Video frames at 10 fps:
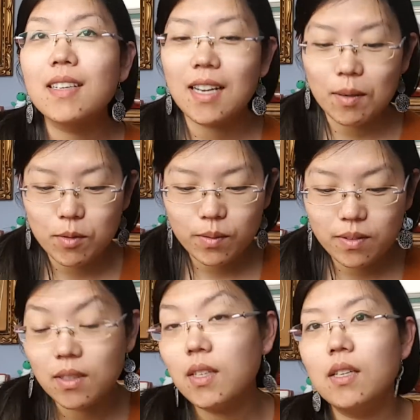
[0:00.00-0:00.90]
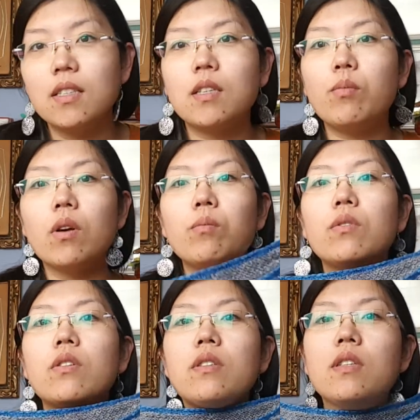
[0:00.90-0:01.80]
clairement, c'est plus un
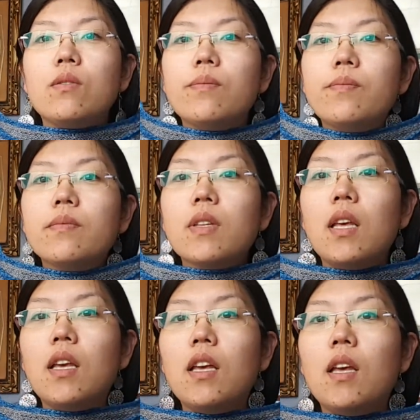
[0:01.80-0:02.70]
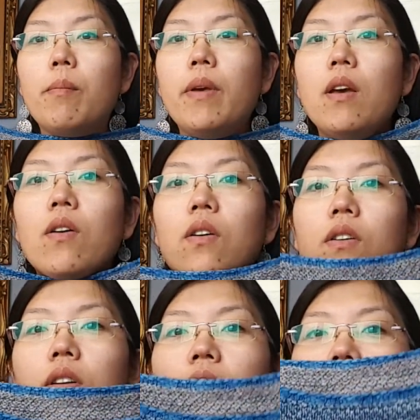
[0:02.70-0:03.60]
pull de saison. Mais
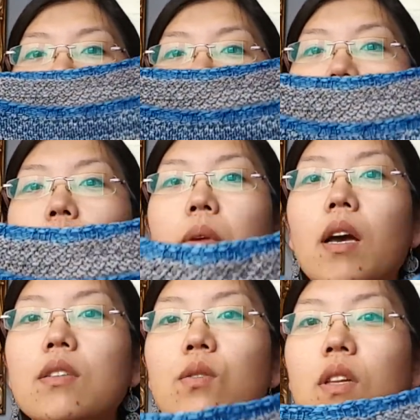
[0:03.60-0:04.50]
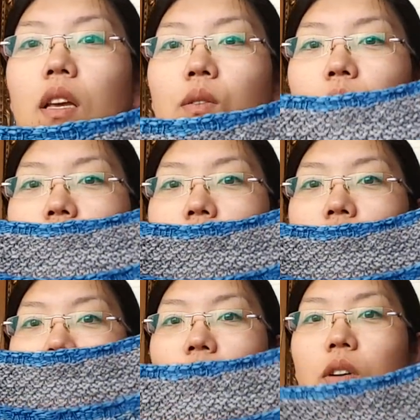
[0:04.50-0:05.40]
il est très très bien, je suis très
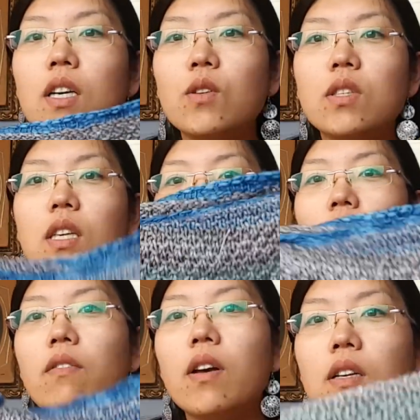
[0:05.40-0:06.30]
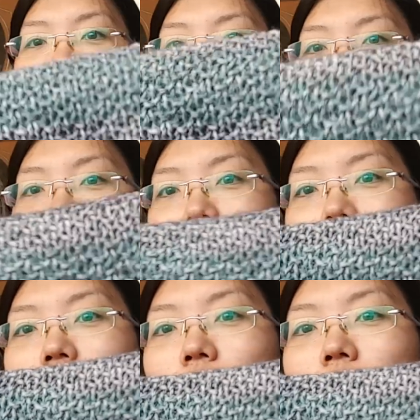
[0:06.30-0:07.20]
contente d'avoir réussi à vaincre ce
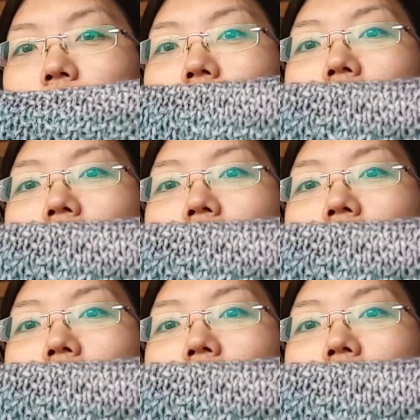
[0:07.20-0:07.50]
point de